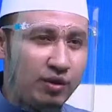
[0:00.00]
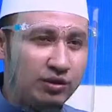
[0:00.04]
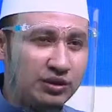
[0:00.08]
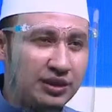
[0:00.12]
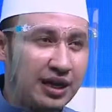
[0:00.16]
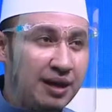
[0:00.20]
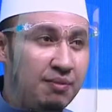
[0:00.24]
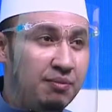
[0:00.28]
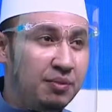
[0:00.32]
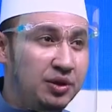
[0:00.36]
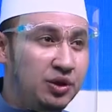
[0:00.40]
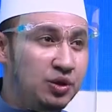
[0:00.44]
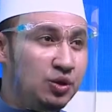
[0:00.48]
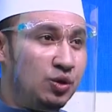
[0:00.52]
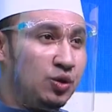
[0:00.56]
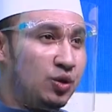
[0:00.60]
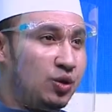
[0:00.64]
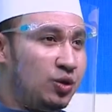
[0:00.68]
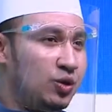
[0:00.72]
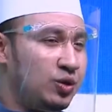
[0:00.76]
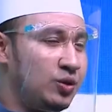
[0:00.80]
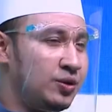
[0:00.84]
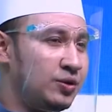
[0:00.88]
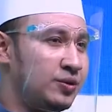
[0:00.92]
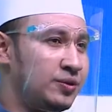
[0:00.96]
Wasallam
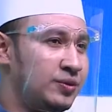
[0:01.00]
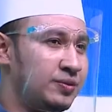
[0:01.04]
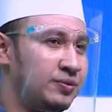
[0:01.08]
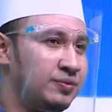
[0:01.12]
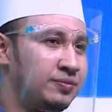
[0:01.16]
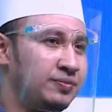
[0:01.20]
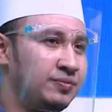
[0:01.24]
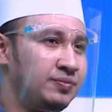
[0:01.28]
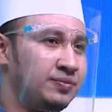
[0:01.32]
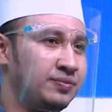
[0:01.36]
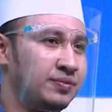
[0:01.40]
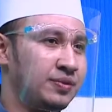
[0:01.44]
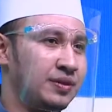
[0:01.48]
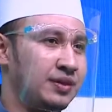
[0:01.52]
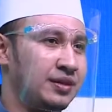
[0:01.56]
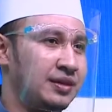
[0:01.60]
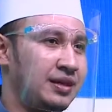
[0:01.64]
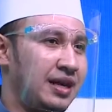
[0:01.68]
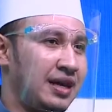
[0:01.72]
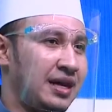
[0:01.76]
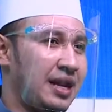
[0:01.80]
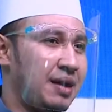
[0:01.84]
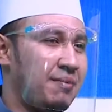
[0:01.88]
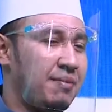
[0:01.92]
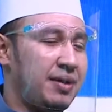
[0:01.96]
menyuruh
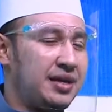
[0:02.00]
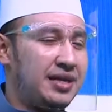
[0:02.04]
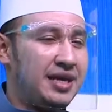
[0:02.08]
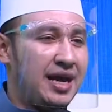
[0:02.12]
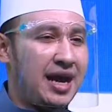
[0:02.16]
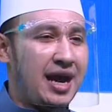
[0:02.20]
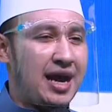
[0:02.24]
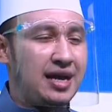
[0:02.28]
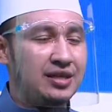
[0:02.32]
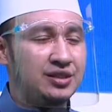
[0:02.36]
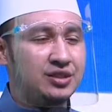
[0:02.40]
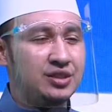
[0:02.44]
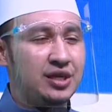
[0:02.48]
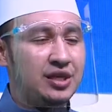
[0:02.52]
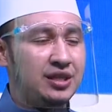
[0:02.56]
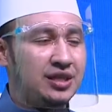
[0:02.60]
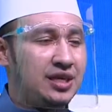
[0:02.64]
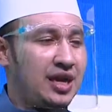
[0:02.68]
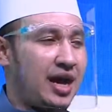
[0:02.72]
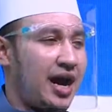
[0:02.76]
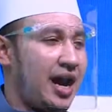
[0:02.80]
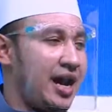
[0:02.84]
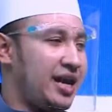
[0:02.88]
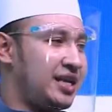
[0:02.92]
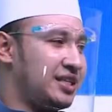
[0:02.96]
yang namanya Siti
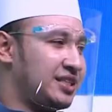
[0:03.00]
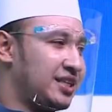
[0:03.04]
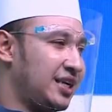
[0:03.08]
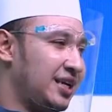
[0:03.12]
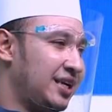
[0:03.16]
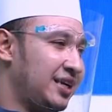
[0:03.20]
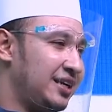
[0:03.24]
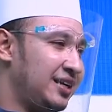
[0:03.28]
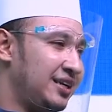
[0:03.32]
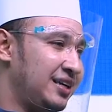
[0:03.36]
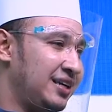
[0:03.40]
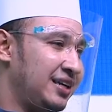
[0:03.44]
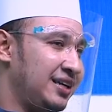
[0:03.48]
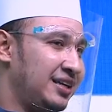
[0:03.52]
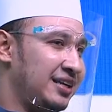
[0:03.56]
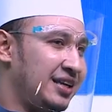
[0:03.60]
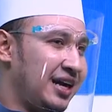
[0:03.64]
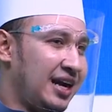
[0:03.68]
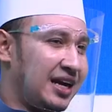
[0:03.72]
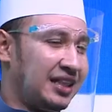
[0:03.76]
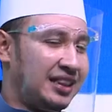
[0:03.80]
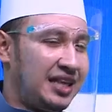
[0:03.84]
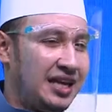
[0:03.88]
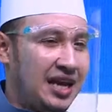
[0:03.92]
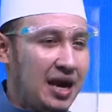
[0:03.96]
Aisyah yang
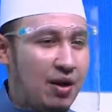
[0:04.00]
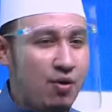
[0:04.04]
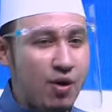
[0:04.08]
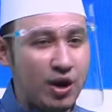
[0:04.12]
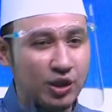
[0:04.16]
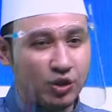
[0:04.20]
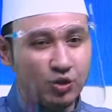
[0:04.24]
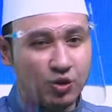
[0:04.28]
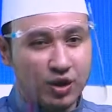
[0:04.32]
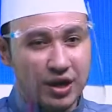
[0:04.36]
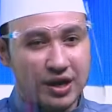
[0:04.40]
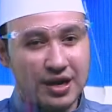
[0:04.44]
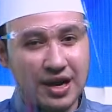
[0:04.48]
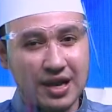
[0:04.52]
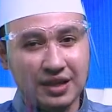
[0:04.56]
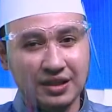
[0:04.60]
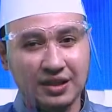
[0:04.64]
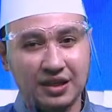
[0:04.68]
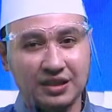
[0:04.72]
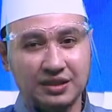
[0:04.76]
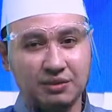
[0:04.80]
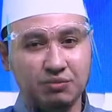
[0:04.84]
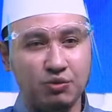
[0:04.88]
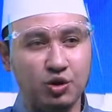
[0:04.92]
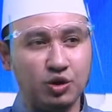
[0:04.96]
ketika waktu keadaan
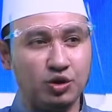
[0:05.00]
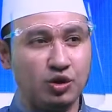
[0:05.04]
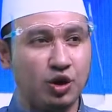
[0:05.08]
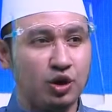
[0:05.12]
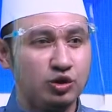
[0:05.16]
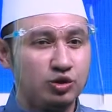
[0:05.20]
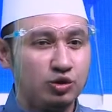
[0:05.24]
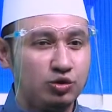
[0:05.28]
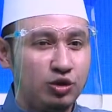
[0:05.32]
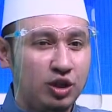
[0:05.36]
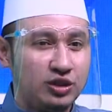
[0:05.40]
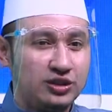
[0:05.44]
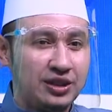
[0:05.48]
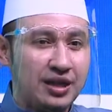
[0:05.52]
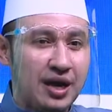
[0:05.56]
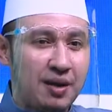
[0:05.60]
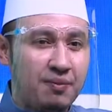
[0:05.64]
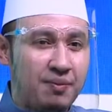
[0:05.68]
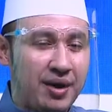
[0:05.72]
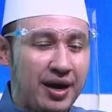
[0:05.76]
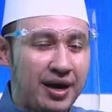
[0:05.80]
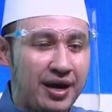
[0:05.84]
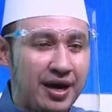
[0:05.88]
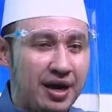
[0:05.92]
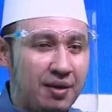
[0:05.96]
tersebut Rasulullah sedang
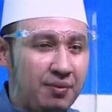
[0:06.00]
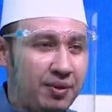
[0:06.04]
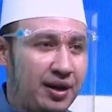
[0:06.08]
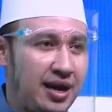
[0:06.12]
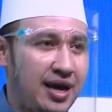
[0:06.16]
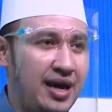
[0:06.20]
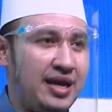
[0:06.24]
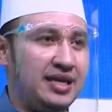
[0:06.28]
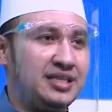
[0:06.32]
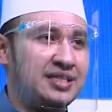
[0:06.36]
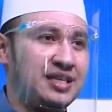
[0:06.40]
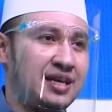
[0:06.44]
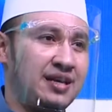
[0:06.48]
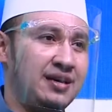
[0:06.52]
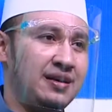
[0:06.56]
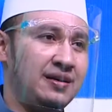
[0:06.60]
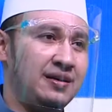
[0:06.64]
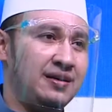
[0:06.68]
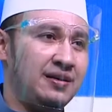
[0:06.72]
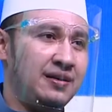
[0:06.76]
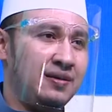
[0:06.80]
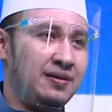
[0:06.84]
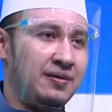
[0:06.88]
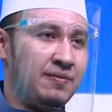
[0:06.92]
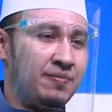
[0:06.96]
marah kepada Aisyah
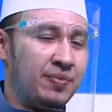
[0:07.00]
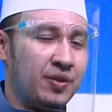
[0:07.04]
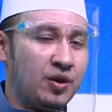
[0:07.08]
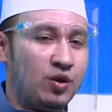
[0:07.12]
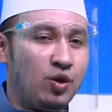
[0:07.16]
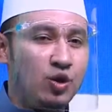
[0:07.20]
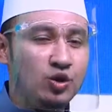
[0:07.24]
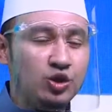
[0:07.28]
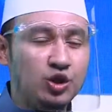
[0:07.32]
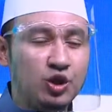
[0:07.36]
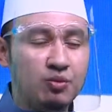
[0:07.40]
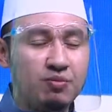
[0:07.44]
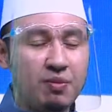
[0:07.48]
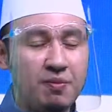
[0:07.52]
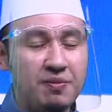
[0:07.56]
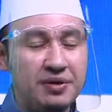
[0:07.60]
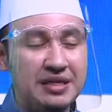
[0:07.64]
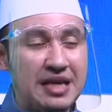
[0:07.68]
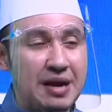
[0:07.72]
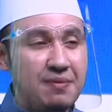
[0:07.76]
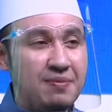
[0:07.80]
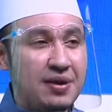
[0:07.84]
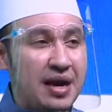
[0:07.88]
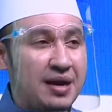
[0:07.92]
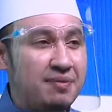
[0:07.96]
untuk
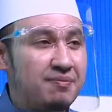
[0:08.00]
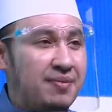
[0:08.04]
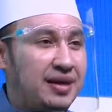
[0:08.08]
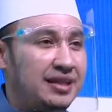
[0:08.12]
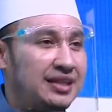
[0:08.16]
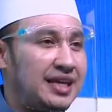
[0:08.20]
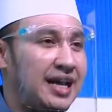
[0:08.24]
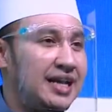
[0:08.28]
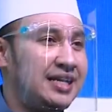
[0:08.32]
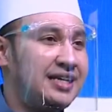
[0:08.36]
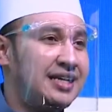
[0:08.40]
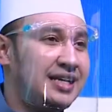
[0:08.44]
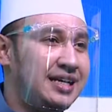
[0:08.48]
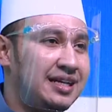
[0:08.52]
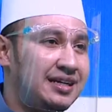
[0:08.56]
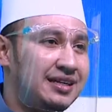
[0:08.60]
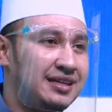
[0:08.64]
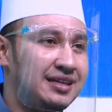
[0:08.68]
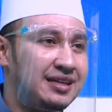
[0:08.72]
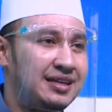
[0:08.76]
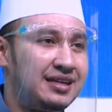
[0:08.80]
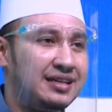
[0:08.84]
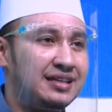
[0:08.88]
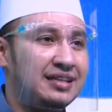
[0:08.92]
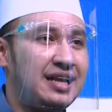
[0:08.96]
memejamkan matanya
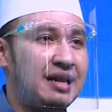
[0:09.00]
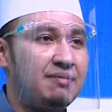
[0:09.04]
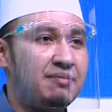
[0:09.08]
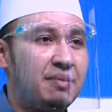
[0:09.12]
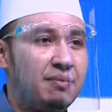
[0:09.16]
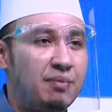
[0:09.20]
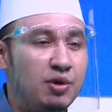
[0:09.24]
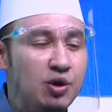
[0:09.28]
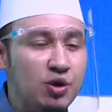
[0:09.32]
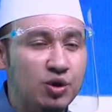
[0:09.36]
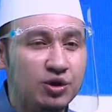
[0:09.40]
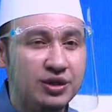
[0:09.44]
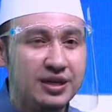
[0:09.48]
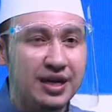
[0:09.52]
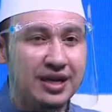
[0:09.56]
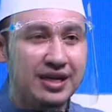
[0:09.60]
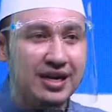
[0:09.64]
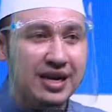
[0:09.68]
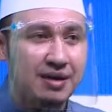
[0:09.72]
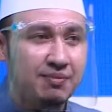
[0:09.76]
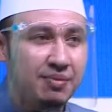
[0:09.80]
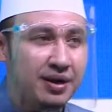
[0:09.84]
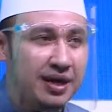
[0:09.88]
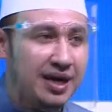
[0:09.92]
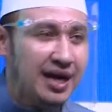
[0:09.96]
dan memeluknya
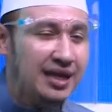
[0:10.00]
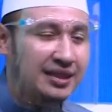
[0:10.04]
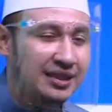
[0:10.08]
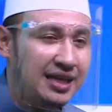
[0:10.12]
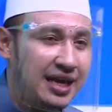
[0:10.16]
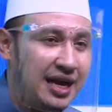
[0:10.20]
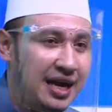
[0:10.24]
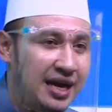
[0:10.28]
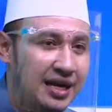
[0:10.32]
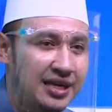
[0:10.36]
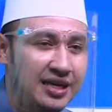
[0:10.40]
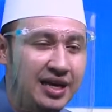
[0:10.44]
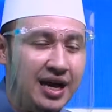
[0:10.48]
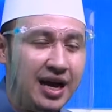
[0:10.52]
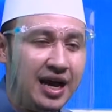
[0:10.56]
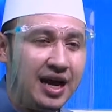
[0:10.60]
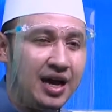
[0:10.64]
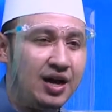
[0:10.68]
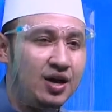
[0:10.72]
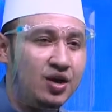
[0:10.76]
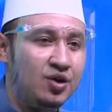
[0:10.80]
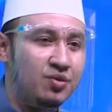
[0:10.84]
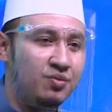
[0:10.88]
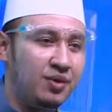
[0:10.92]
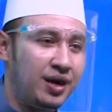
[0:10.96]
dengan berkata, "Ya
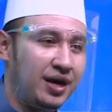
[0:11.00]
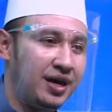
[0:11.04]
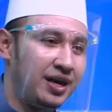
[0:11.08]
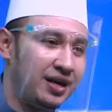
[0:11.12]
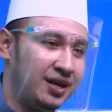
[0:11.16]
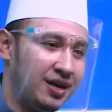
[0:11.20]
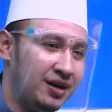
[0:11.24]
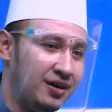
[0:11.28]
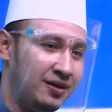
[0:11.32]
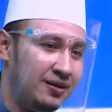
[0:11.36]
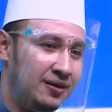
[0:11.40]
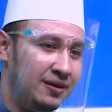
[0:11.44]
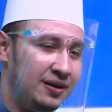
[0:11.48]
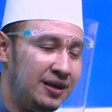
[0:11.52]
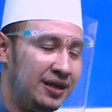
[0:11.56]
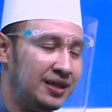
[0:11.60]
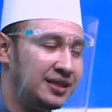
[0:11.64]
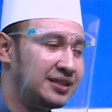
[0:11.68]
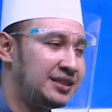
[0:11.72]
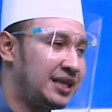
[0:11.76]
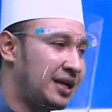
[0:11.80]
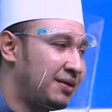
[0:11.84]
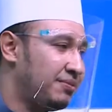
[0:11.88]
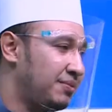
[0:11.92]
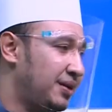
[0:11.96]
Khumairah."
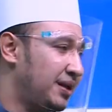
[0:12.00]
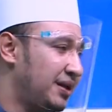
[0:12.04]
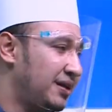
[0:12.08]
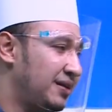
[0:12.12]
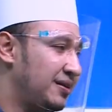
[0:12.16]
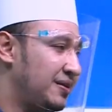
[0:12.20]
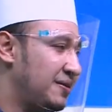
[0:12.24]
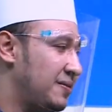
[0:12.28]
Sama.